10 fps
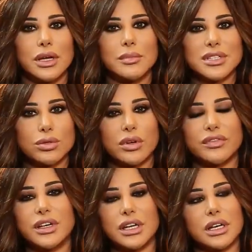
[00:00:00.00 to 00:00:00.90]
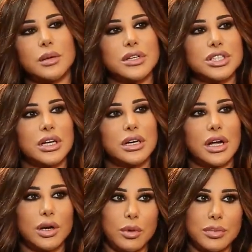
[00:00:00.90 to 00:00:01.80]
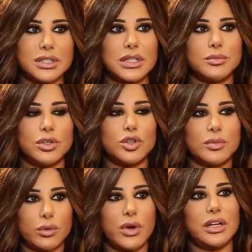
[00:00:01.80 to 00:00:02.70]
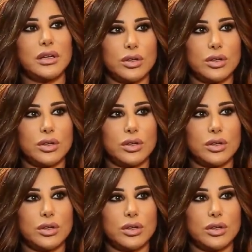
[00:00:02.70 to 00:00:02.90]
المزروع فينا كبشر اقوى بكثير من انه من